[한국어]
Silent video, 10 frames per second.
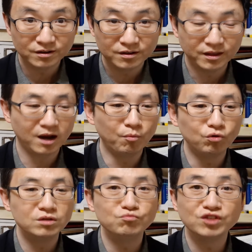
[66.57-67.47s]
내가
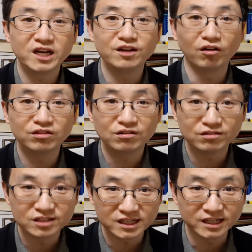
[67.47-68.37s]
모르는 문장이 어떤
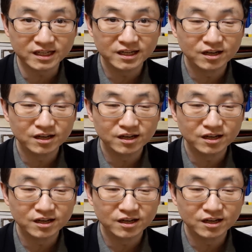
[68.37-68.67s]
건지,